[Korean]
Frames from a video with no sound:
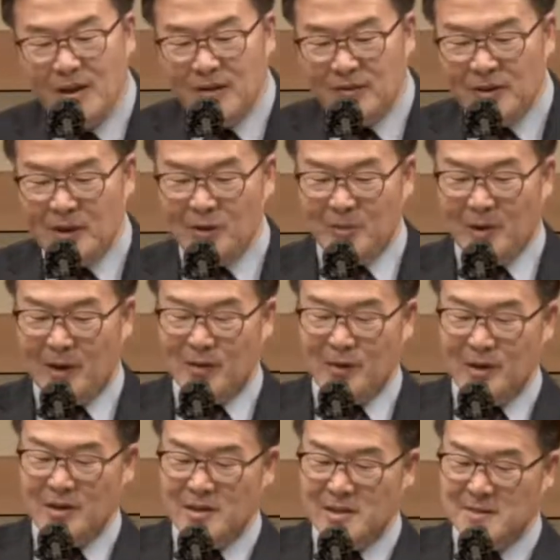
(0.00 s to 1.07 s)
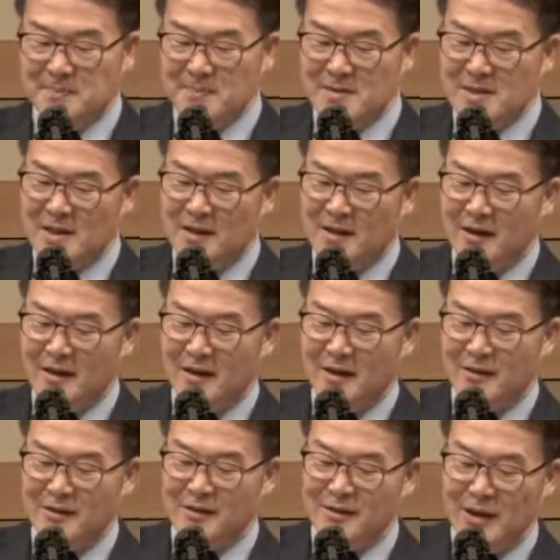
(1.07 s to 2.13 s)
사도 바울이
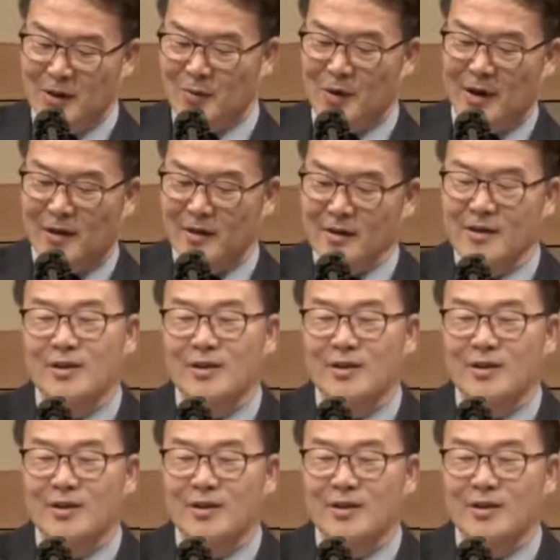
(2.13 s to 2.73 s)
십자가의 은혜와